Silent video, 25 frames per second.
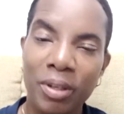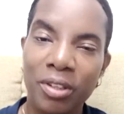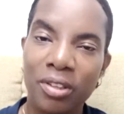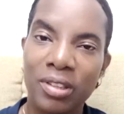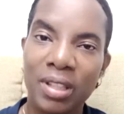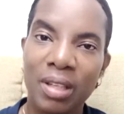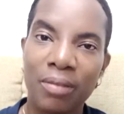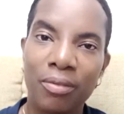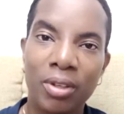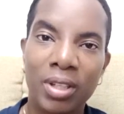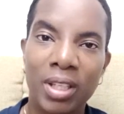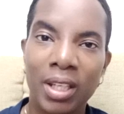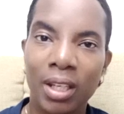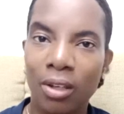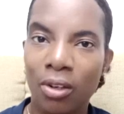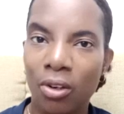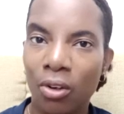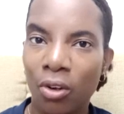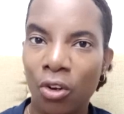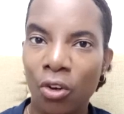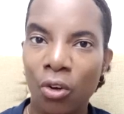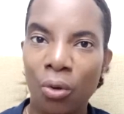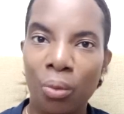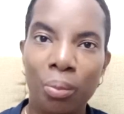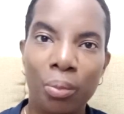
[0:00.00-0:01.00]
parce que ça veut dire
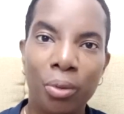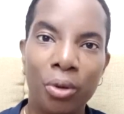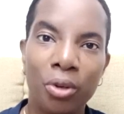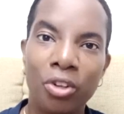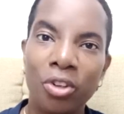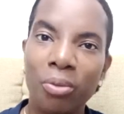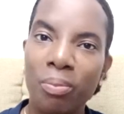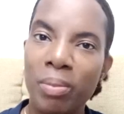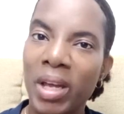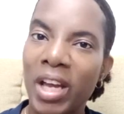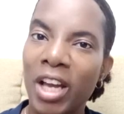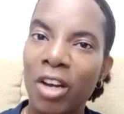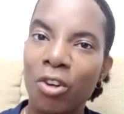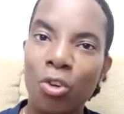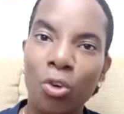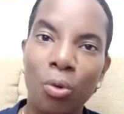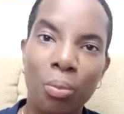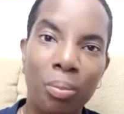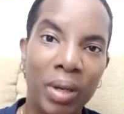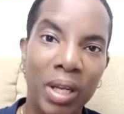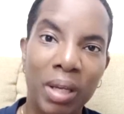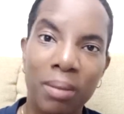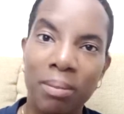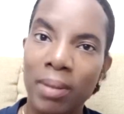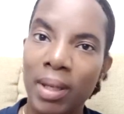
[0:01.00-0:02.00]
qu'on me met un
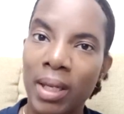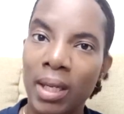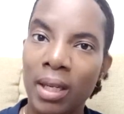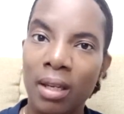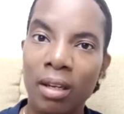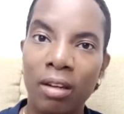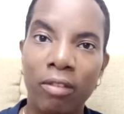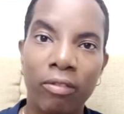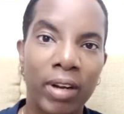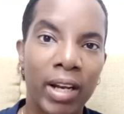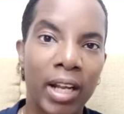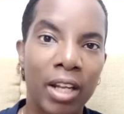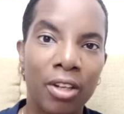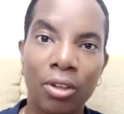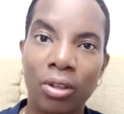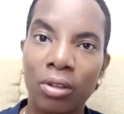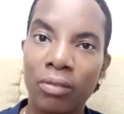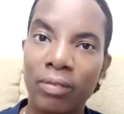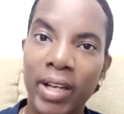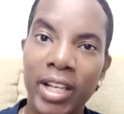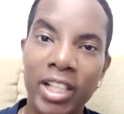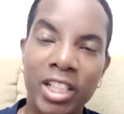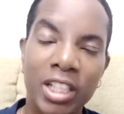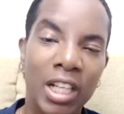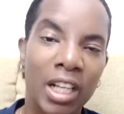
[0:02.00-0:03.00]
comprimé, voilà, dans
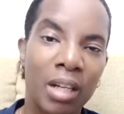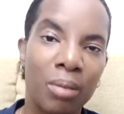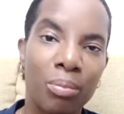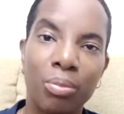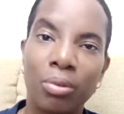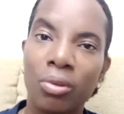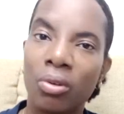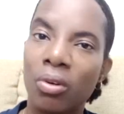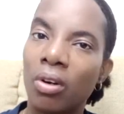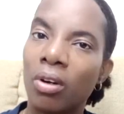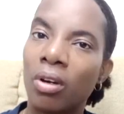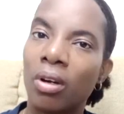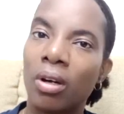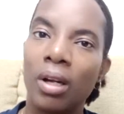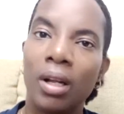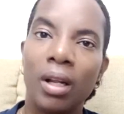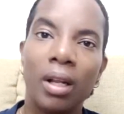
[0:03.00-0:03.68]
le vagin pour